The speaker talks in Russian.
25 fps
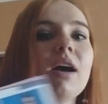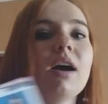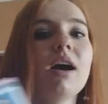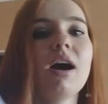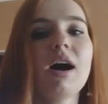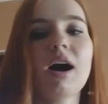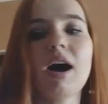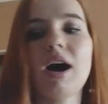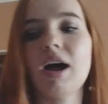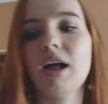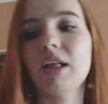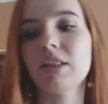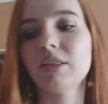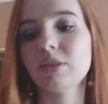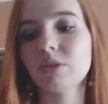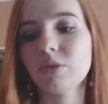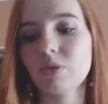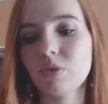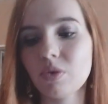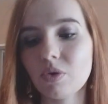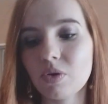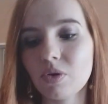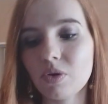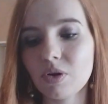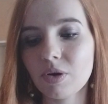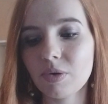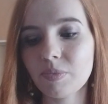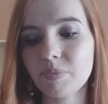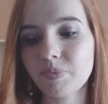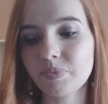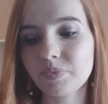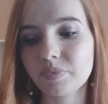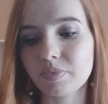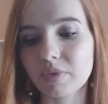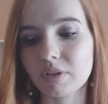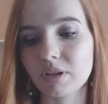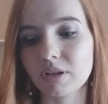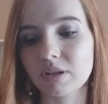Оно
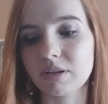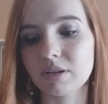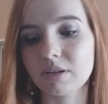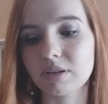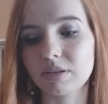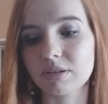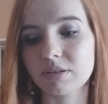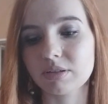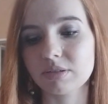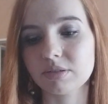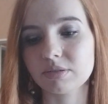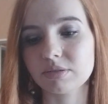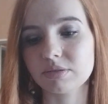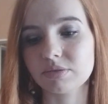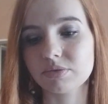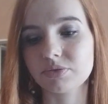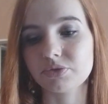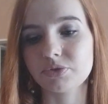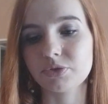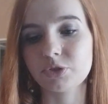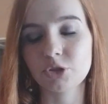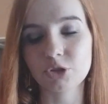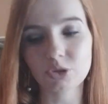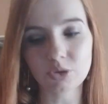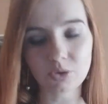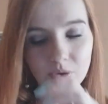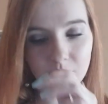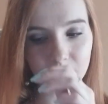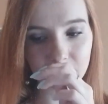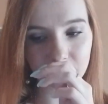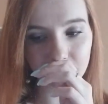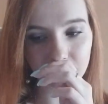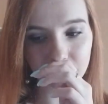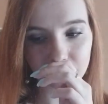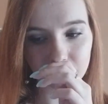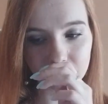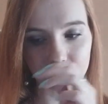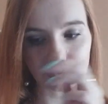э, в
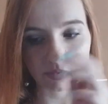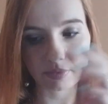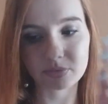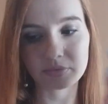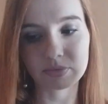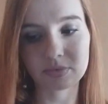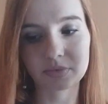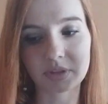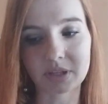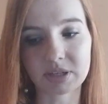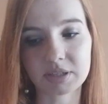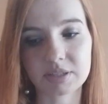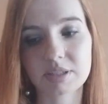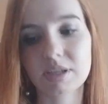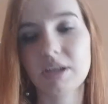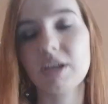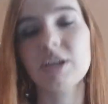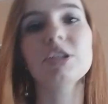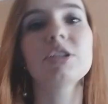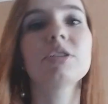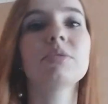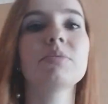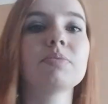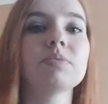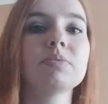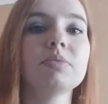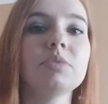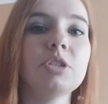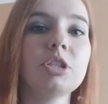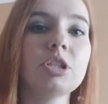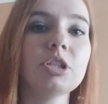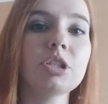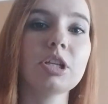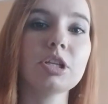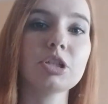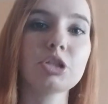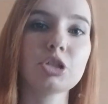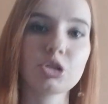чем так скажем,
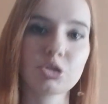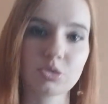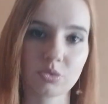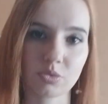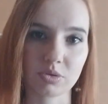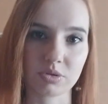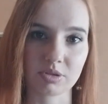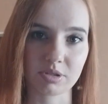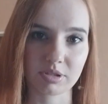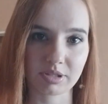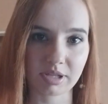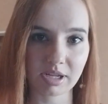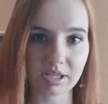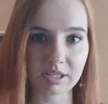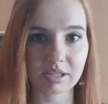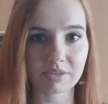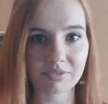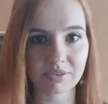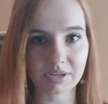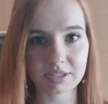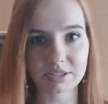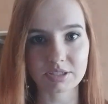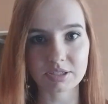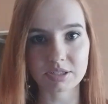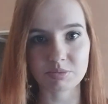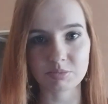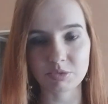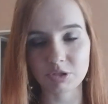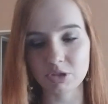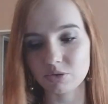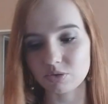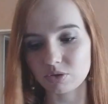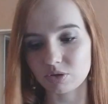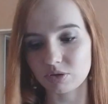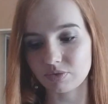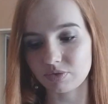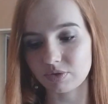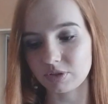недочеты, да, давайте с
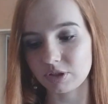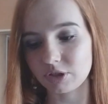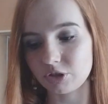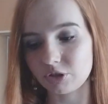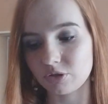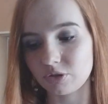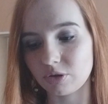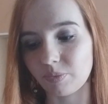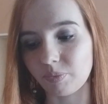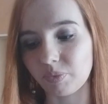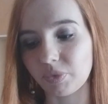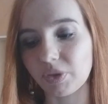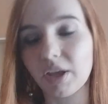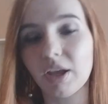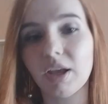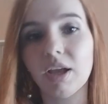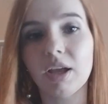минусов начнем.